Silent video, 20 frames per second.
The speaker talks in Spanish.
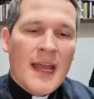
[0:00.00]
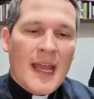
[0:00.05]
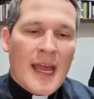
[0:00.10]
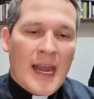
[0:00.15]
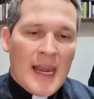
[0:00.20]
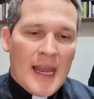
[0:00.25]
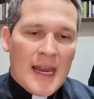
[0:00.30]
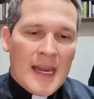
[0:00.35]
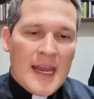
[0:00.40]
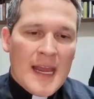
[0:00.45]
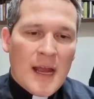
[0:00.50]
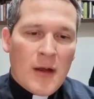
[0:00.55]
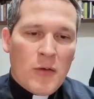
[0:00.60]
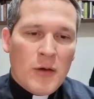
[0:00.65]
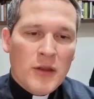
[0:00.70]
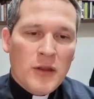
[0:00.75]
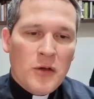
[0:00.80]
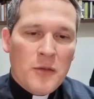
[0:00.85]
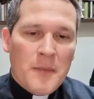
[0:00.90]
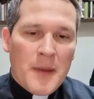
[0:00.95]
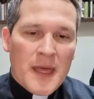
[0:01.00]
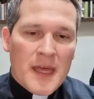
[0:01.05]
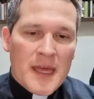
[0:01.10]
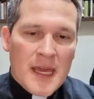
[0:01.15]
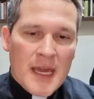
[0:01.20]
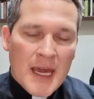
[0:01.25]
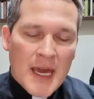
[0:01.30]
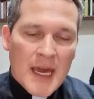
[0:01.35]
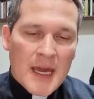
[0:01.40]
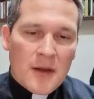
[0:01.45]
Qué alegría cuando me
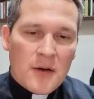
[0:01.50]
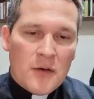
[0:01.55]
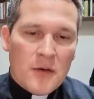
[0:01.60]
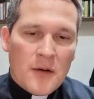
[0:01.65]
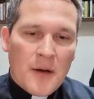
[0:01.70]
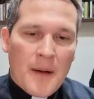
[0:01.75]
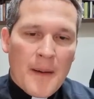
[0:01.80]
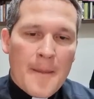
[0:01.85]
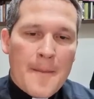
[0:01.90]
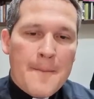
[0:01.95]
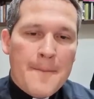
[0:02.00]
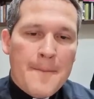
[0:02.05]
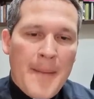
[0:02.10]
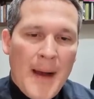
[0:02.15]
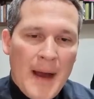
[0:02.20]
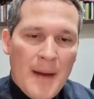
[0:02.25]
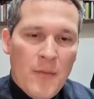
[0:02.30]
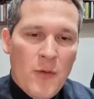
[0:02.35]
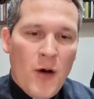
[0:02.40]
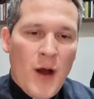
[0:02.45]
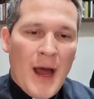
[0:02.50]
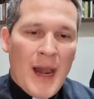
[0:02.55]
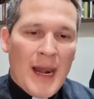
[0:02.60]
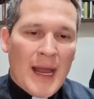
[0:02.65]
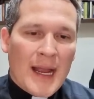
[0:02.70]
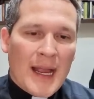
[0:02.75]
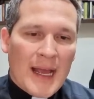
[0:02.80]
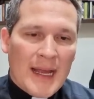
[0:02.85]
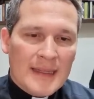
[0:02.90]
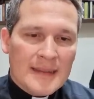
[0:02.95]
dijeron, vamos a
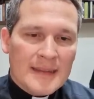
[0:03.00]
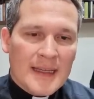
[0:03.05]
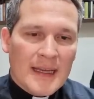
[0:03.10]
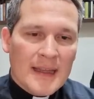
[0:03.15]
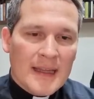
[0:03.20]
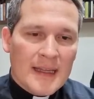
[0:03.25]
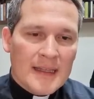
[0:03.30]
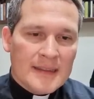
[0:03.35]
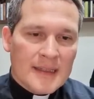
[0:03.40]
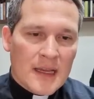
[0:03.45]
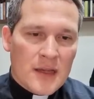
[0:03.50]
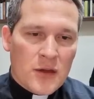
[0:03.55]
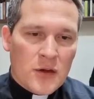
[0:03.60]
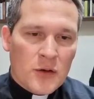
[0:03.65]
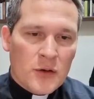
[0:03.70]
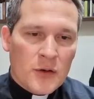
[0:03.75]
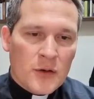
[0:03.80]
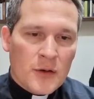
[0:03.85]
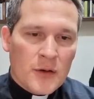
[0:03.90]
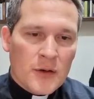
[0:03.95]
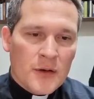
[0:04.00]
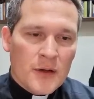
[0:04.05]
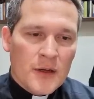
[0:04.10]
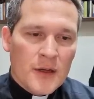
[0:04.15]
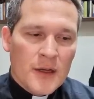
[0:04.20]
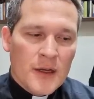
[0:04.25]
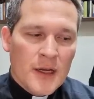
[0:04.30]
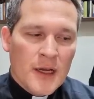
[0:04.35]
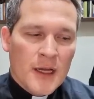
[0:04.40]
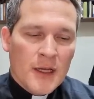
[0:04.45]
la casa del Señor.
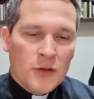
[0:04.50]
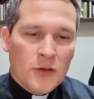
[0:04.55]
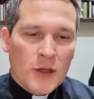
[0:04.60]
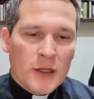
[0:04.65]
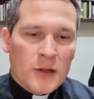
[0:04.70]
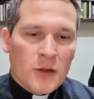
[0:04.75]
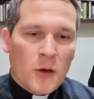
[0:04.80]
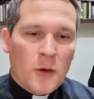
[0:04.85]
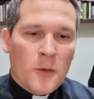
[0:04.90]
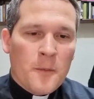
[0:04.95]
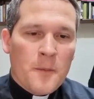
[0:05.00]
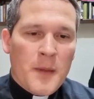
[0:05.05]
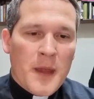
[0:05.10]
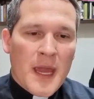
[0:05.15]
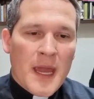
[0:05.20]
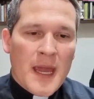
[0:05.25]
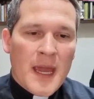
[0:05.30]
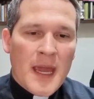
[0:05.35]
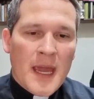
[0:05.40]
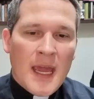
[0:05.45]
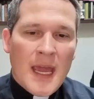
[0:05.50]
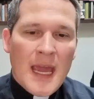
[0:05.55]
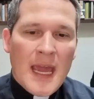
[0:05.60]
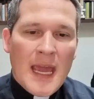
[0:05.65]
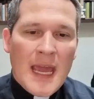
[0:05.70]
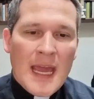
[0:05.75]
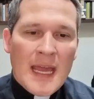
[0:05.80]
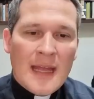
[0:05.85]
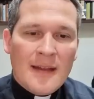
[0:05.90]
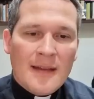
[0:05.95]
Nuestros pies
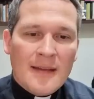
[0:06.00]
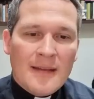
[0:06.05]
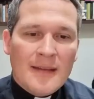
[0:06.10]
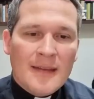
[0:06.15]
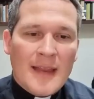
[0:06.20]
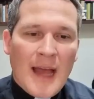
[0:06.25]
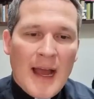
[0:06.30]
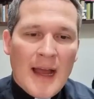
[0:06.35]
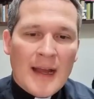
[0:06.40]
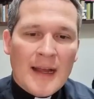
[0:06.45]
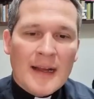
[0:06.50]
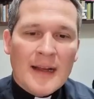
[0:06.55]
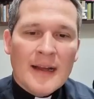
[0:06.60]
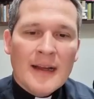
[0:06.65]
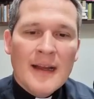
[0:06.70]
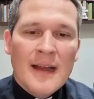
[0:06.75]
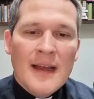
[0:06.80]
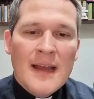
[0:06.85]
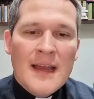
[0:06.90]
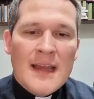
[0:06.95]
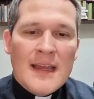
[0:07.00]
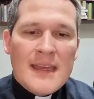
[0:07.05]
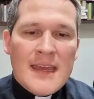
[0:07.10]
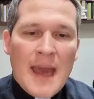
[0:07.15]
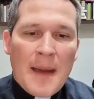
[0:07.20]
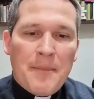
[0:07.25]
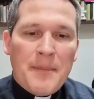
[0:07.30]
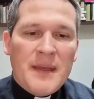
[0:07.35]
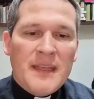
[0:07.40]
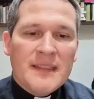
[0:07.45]
están
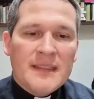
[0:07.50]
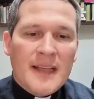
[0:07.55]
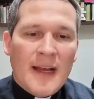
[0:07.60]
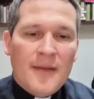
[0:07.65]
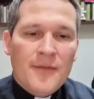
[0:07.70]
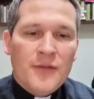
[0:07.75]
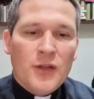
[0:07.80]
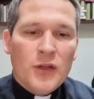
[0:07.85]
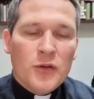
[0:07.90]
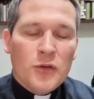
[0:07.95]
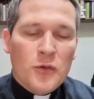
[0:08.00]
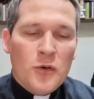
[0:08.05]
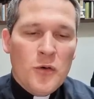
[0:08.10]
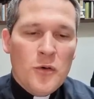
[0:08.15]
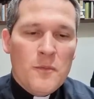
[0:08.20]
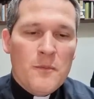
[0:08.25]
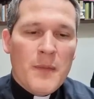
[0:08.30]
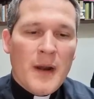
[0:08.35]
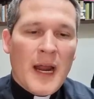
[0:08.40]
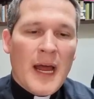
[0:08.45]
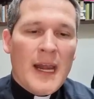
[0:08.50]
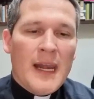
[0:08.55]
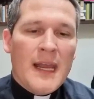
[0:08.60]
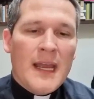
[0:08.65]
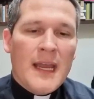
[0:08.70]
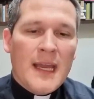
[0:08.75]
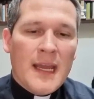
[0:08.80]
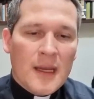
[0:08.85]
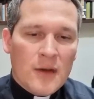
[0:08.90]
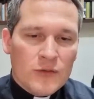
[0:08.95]
ya pisando tus
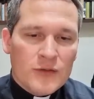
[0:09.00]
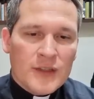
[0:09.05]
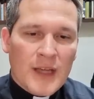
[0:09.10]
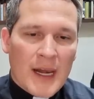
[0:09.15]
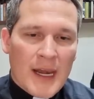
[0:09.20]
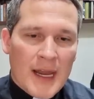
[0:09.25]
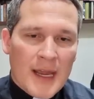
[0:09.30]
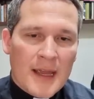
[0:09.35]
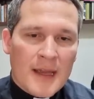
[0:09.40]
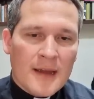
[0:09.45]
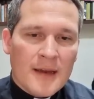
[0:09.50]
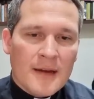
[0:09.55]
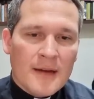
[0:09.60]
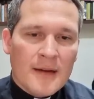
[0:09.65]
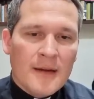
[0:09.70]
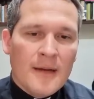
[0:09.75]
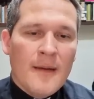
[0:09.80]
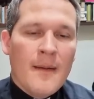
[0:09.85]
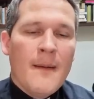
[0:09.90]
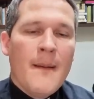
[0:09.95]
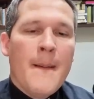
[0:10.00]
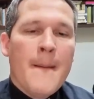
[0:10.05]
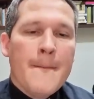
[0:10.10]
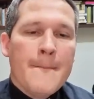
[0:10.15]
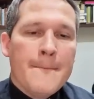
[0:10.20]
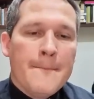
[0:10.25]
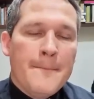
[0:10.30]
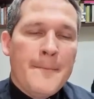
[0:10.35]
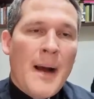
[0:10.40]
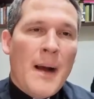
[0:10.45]
umbrales, Jerusalén.
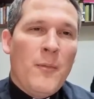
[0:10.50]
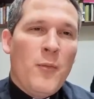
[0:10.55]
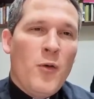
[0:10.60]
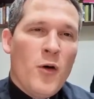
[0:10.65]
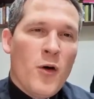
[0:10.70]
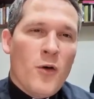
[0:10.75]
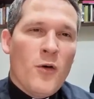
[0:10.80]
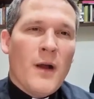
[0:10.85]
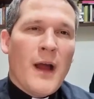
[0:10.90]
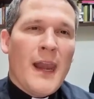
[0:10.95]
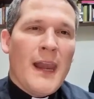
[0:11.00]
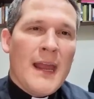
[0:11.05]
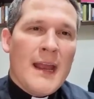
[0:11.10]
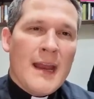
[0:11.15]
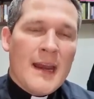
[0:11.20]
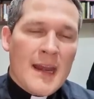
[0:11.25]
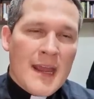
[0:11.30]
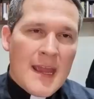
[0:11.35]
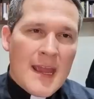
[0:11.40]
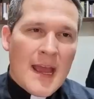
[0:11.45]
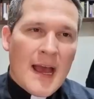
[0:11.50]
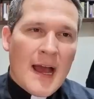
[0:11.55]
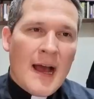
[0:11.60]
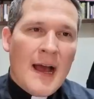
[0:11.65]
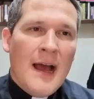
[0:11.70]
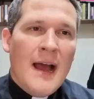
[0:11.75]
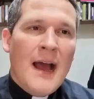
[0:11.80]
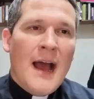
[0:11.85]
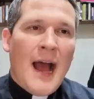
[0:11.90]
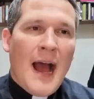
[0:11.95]
Vamos con
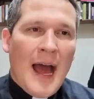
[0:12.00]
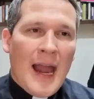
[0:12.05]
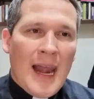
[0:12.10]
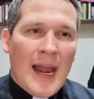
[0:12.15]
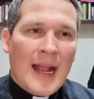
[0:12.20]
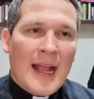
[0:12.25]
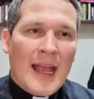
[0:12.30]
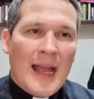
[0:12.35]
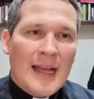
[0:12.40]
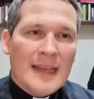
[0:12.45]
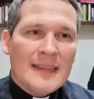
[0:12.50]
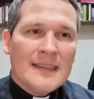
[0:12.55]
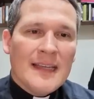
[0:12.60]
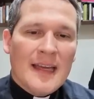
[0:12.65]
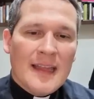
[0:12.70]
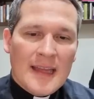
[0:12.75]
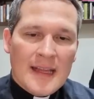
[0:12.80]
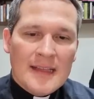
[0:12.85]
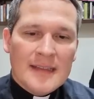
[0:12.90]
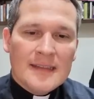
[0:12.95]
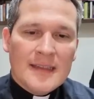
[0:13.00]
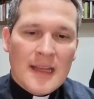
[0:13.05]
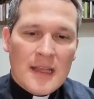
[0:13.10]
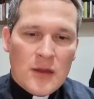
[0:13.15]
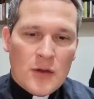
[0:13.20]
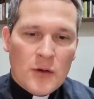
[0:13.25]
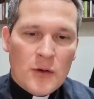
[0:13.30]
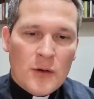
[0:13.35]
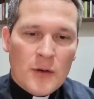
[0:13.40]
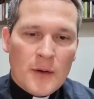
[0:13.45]
alegría a la casa del
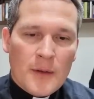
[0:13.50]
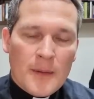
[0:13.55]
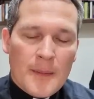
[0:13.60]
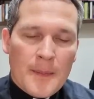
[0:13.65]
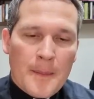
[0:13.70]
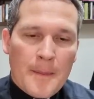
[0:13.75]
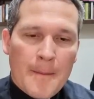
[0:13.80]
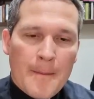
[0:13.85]
Señor.